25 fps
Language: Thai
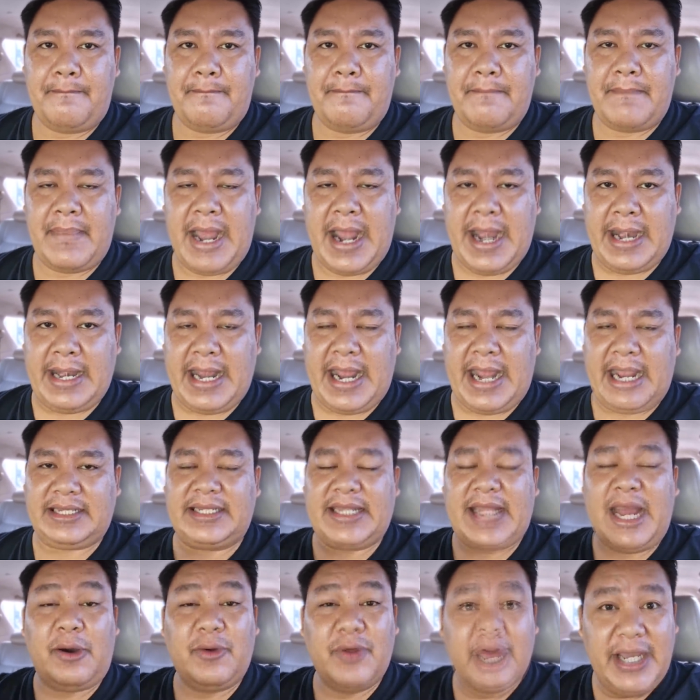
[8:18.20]
มันอาจจะ
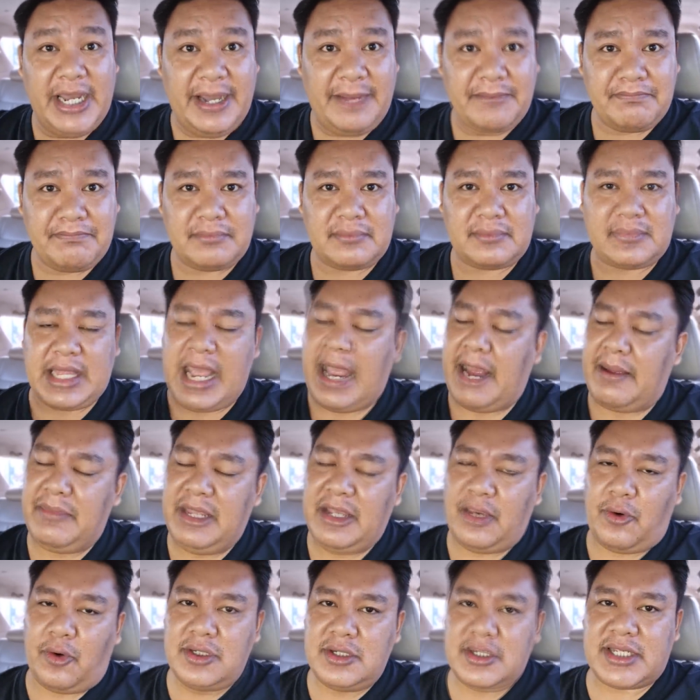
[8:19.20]
เท่าเดิม แต่มี
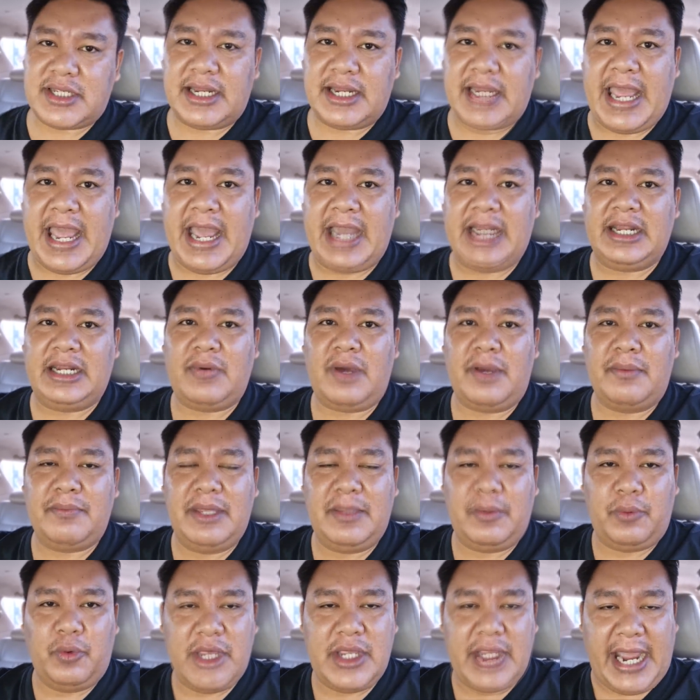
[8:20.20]
คนเสื้อแดงหรือว่ามี
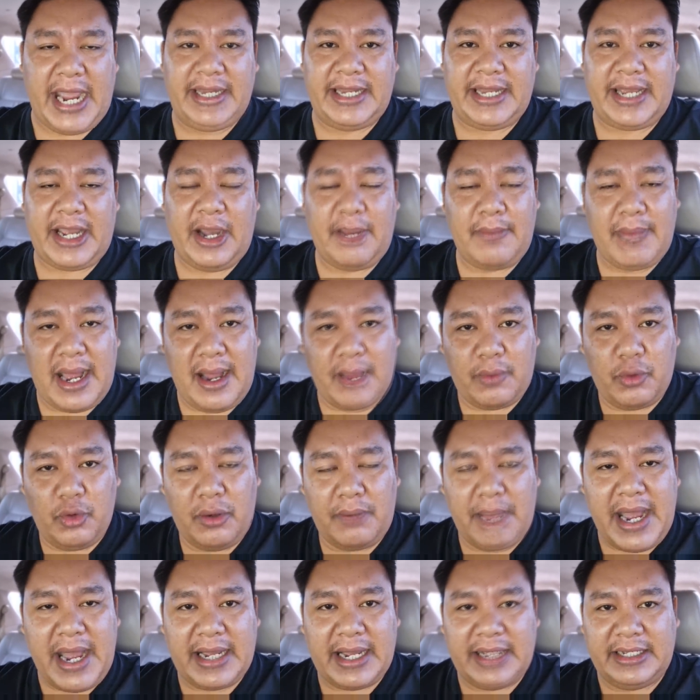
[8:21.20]
ผู้ใหญ่เนี่ยเข้ามาร่ว
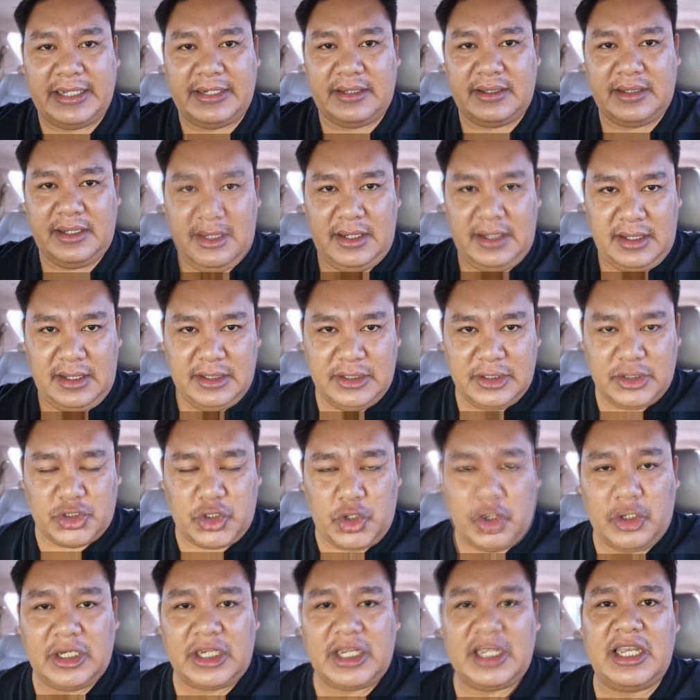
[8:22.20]
มมากขึ้น จ
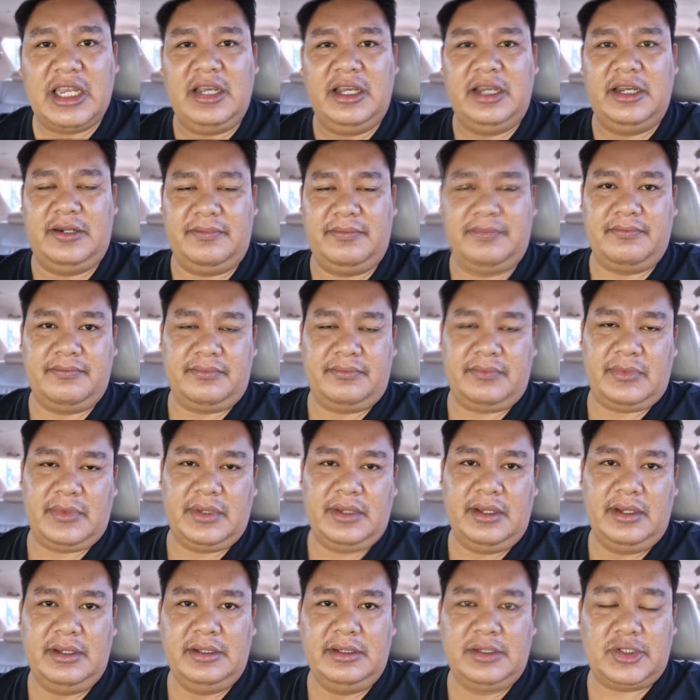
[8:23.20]
นกลืน
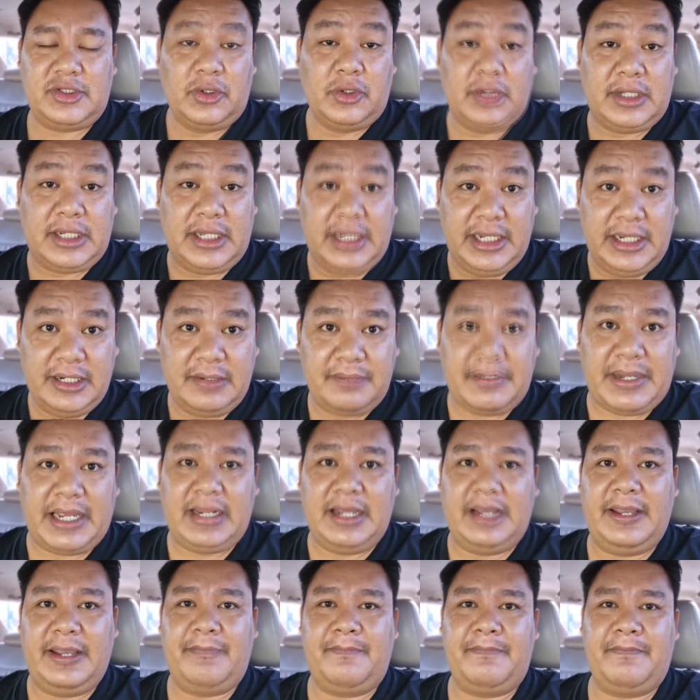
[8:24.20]
จนกลืนไป
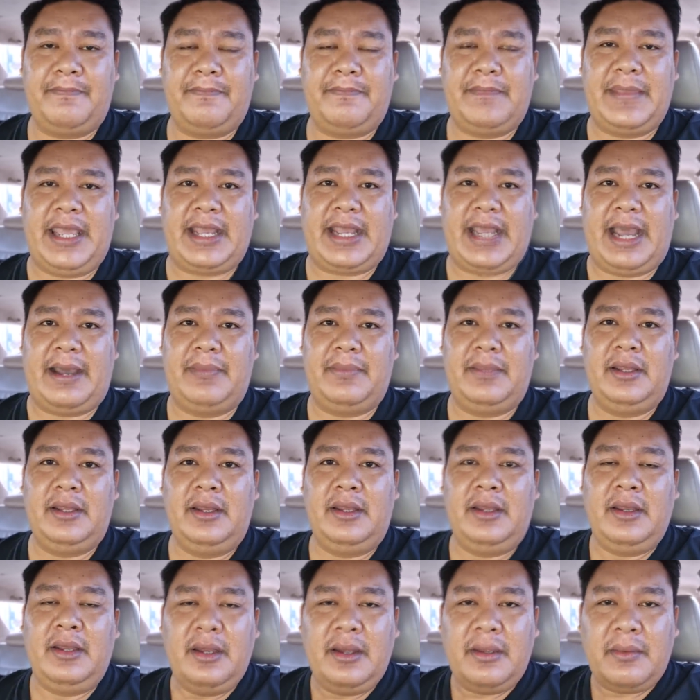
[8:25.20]
เลยนะครับ
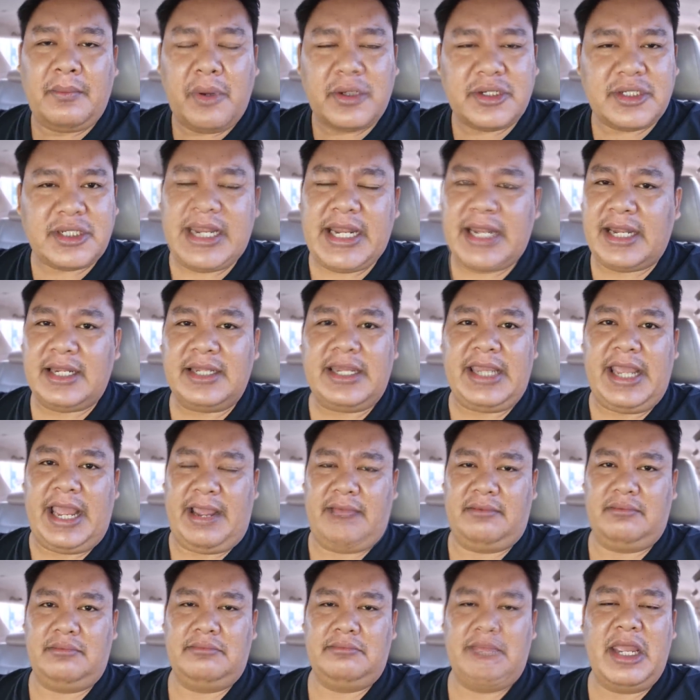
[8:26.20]
เพราะฉะนั้นเนี่ย
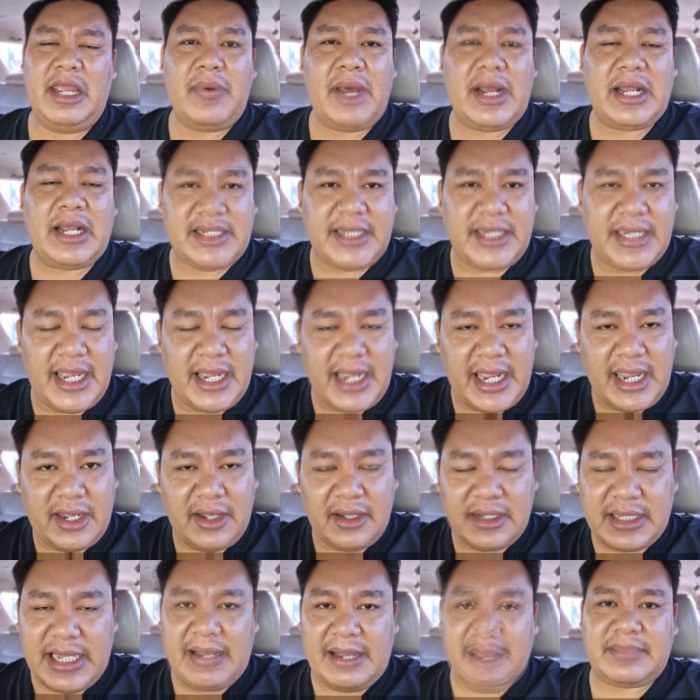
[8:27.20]
ไม่ว่าจะยังไง
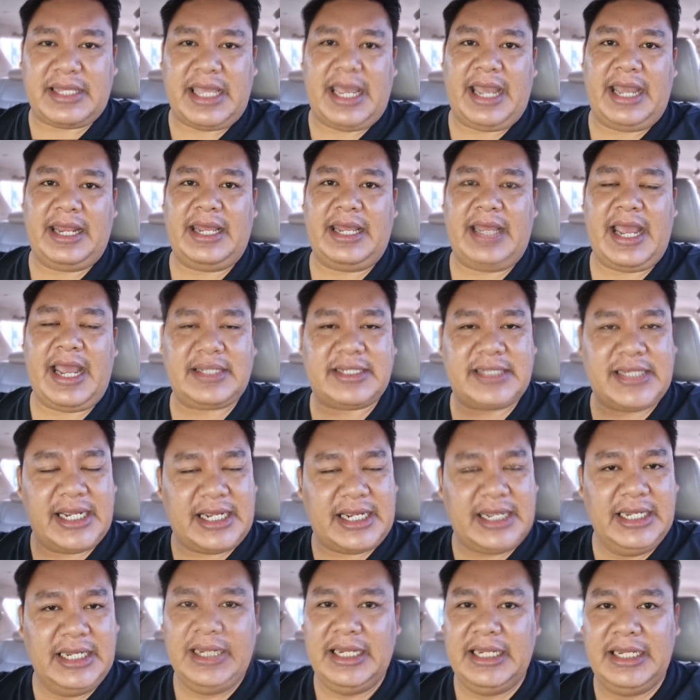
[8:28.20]
ก็ตามแต่นะฮะ จะ
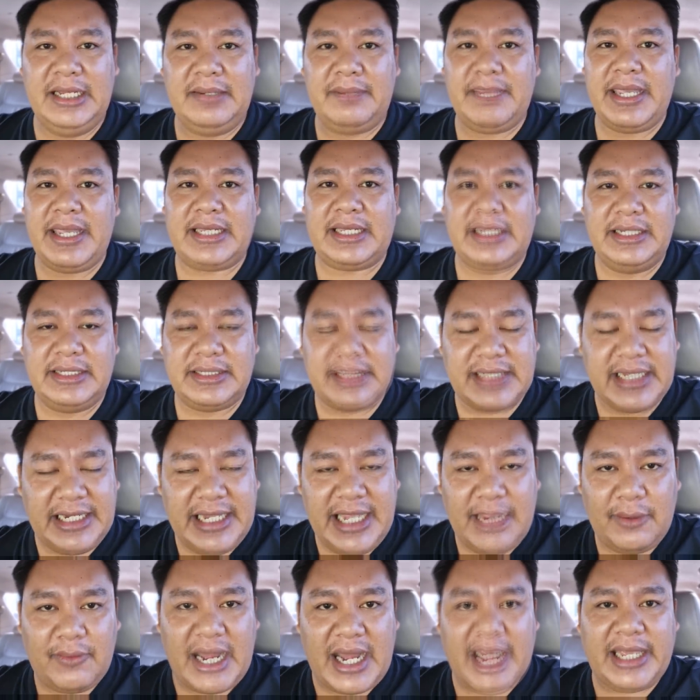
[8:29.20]
กลืนหรือไม่กลืนจะ
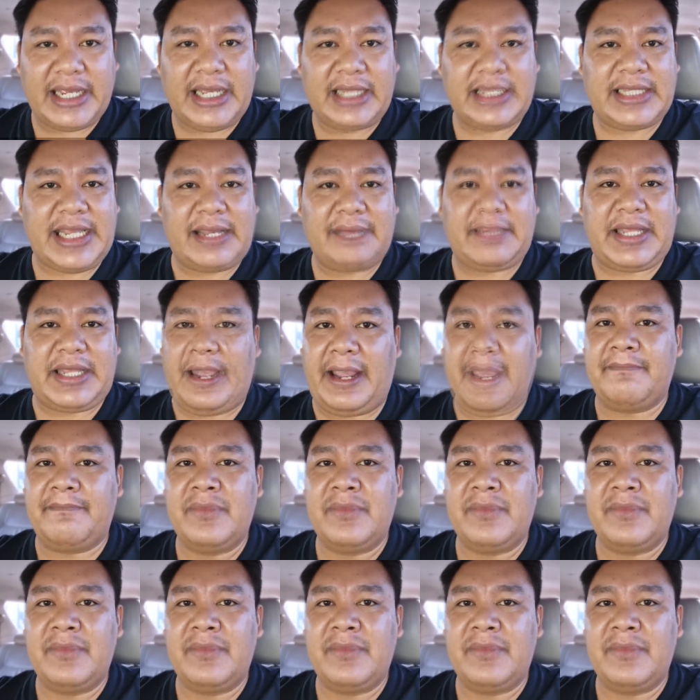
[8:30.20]
เรียกว่าอะไรก็ตามแต่